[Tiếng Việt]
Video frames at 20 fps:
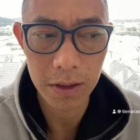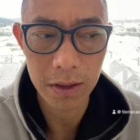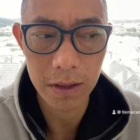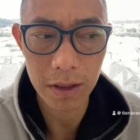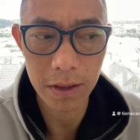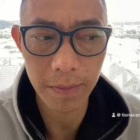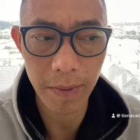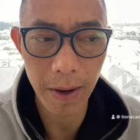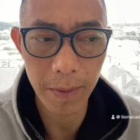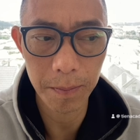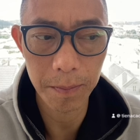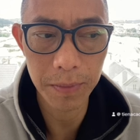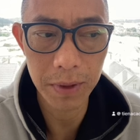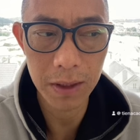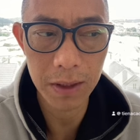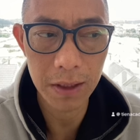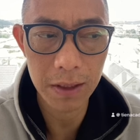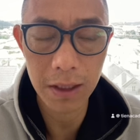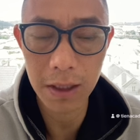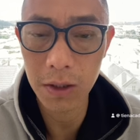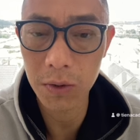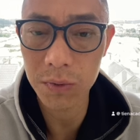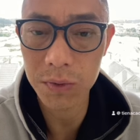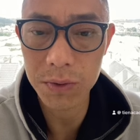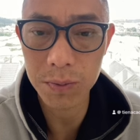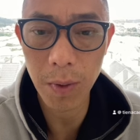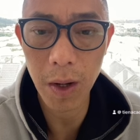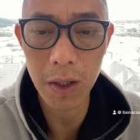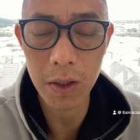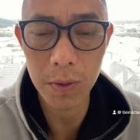thì bạn biết cái tín hiệu
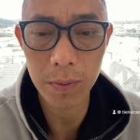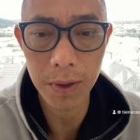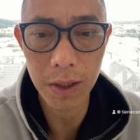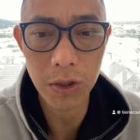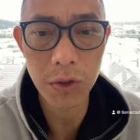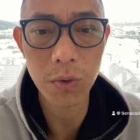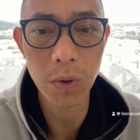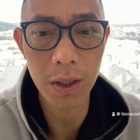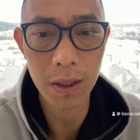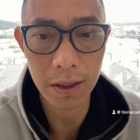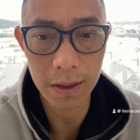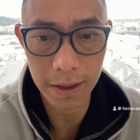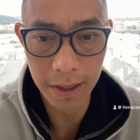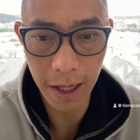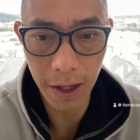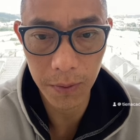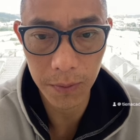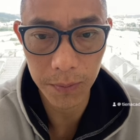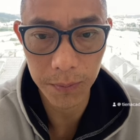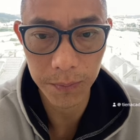spot của mình nó chuẩn như thế nào.